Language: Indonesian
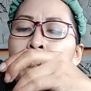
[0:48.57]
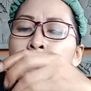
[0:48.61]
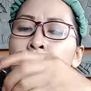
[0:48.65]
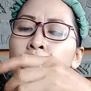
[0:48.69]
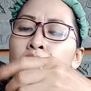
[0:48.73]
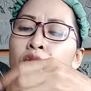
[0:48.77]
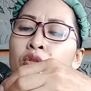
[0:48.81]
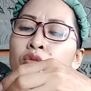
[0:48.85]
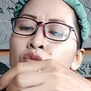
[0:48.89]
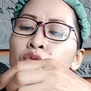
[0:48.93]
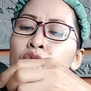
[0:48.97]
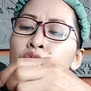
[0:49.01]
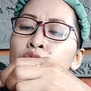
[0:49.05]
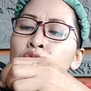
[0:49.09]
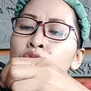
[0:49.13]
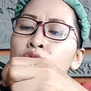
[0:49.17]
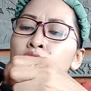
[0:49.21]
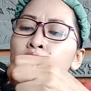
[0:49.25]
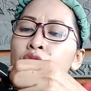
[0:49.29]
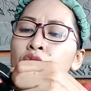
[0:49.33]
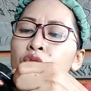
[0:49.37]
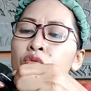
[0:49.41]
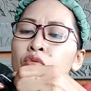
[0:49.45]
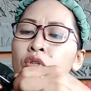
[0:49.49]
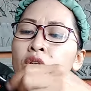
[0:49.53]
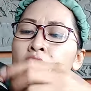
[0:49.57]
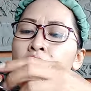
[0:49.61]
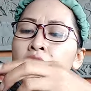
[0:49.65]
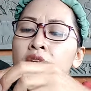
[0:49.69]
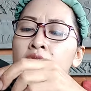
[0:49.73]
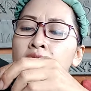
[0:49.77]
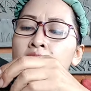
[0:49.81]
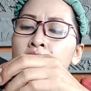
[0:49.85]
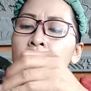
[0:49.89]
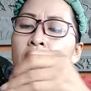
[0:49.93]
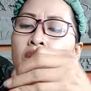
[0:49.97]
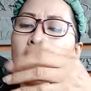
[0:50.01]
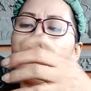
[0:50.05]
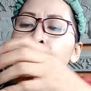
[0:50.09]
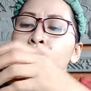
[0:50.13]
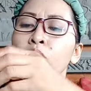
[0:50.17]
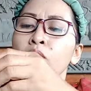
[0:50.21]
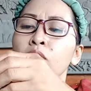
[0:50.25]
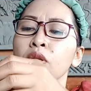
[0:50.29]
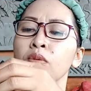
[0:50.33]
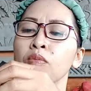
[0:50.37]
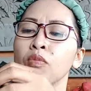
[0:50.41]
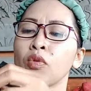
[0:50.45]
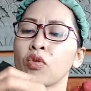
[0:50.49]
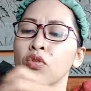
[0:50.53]
bagus itu kak ya kalau
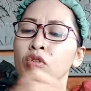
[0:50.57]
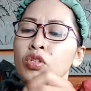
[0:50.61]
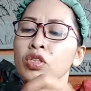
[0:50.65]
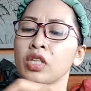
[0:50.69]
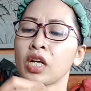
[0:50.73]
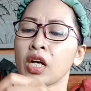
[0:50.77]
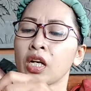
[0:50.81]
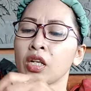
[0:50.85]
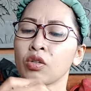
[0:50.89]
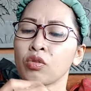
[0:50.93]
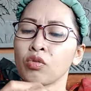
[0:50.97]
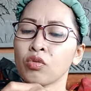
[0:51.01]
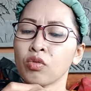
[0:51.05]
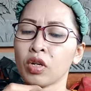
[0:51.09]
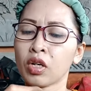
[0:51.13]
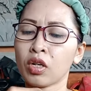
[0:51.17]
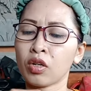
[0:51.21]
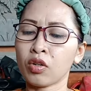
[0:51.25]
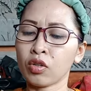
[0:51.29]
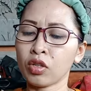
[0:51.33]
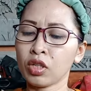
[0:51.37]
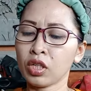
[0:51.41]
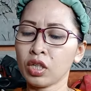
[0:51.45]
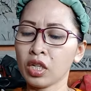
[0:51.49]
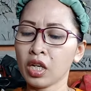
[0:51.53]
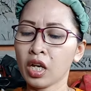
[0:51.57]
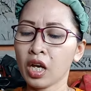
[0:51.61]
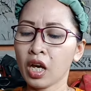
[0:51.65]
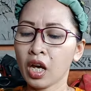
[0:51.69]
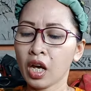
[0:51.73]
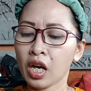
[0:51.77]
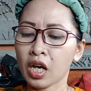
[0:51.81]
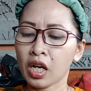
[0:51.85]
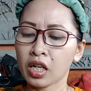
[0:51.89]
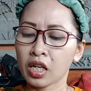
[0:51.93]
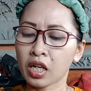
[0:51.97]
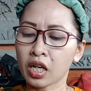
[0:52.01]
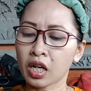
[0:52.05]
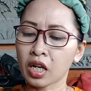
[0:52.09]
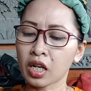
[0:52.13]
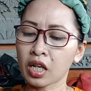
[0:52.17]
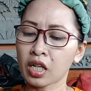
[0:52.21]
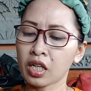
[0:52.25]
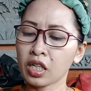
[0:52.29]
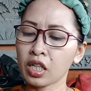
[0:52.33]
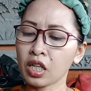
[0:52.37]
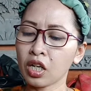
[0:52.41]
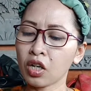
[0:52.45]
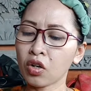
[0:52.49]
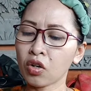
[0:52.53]
beli monja itu kalau ini yang kayak
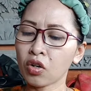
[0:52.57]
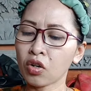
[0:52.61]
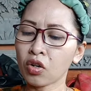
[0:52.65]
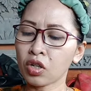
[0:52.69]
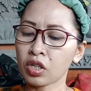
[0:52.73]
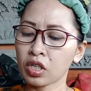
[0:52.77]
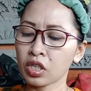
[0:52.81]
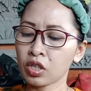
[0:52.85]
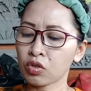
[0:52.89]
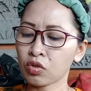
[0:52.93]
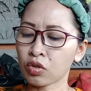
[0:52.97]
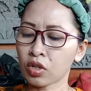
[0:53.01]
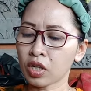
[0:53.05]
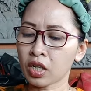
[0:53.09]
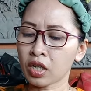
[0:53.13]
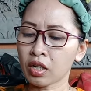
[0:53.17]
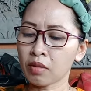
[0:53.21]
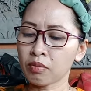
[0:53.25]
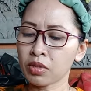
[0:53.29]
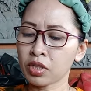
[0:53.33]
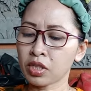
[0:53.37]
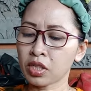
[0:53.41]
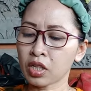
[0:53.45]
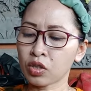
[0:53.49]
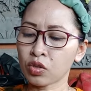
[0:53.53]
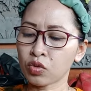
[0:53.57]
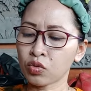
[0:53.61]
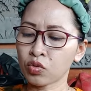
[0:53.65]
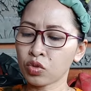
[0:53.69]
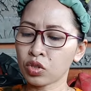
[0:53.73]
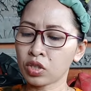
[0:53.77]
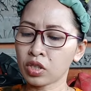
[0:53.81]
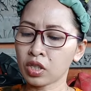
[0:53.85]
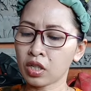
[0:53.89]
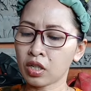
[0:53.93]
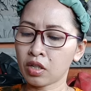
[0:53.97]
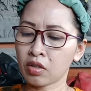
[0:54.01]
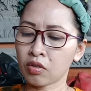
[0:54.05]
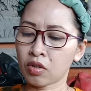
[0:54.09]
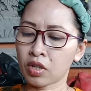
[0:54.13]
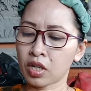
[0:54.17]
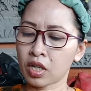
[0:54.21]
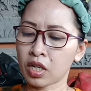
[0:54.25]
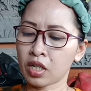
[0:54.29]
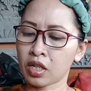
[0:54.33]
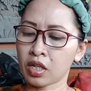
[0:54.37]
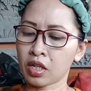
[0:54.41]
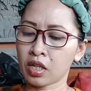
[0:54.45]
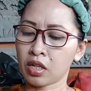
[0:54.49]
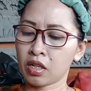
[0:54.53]
nilon itu kakak bisa cuci loh kak
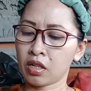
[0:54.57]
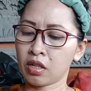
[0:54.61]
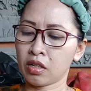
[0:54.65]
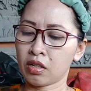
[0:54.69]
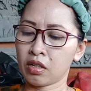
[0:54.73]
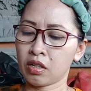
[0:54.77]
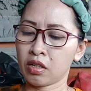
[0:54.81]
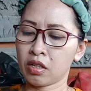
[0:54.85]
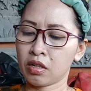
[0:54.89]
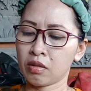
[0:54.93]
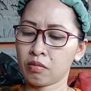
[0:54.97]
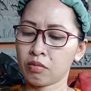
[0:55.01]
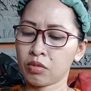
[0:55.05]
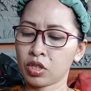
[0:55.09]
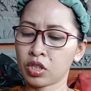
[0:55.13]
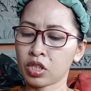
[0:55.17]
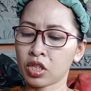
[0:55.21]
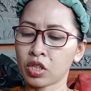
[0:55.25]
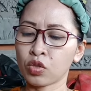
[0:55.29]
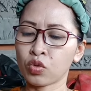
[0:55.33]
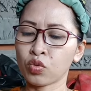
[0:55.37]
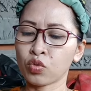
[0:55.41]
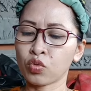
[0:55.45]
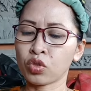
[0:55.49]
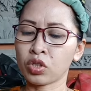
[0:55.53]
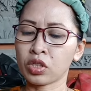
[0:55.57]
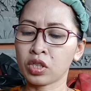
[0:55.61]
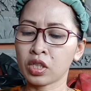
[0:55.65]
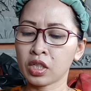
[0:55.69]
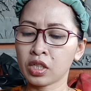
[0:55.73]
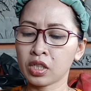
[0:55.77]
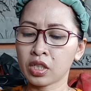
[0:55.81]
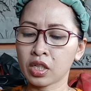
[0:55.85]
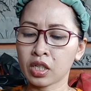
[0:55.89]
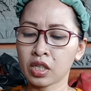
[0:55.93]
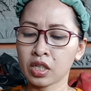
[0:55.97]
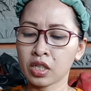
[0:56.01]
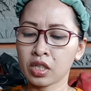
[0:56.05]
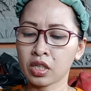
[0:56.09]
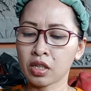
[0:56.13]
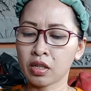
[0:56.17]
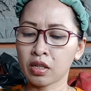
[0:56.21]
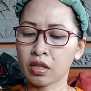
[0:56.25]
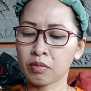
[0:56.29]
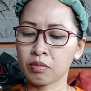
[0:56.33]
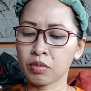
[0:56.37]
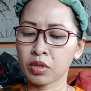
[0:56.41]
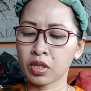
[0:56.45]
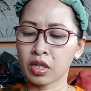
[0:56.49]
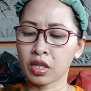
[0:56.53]
ya bisa cuci jadi dia
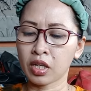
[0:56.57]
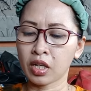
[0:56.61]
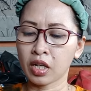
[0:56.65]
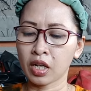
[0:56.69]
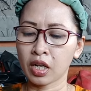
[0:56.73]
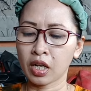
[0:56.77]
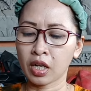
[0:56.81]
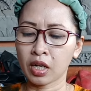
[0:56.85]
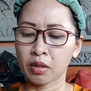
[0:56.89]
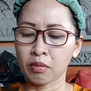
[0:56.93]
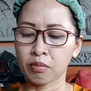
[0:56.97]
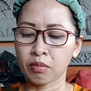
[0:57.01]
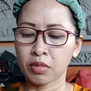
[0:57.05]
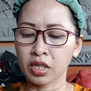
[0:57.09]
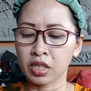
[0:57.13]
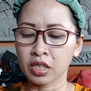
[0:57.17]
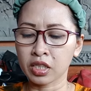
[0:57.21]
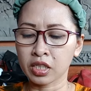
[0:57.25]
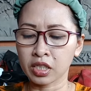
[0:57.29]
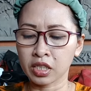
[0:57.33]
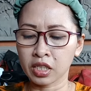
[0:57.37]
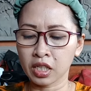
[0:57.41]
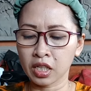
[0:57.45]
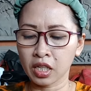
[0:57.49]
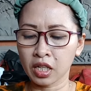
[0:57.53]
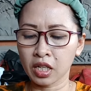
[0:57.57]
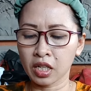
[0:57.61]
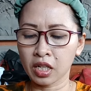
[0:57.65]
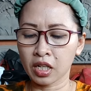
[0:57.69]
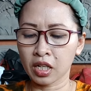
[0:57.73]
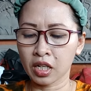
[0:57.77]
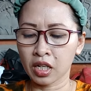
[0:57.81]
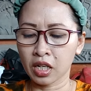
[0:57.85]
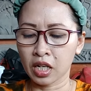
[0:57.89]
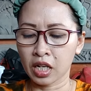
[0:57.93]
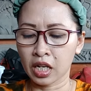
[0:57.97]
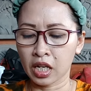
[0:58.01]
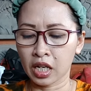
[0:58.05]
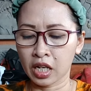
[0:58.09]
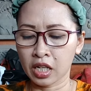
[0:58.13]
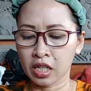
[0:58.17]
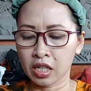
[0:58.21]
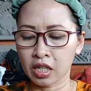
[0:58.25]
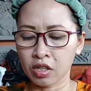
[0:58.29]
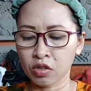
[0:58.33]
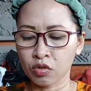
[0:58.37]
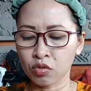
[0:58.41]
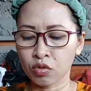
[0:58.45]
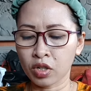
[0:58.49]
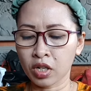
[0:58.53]
lebih bersih enak
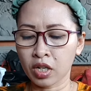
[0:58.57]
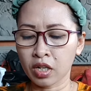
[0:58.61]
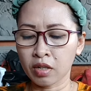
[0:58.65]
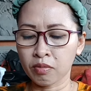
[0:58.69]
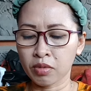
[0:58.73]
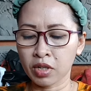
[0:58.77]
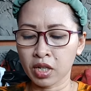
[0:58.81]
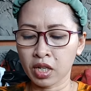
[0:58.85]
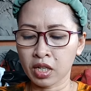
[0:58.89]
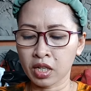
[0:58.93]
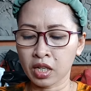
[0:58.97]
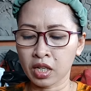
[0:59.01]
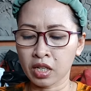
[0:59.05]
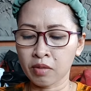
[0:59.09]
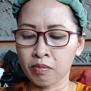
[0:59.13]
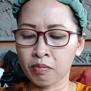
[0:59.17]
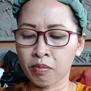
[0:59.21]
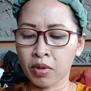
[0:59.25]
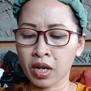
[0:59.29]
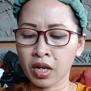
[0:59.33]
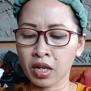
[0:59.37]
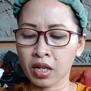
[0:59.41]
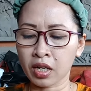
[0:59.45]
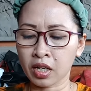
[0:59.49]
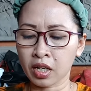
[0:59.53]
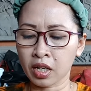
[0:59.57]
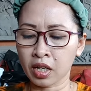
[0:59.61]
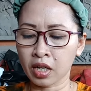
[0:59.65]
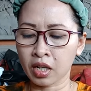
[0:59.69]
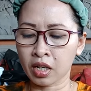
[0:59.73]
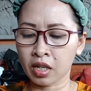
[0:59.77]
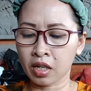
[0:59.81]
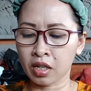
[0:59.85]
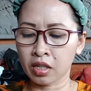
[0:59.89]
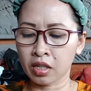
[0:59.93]
juga lebih enak dipakai kak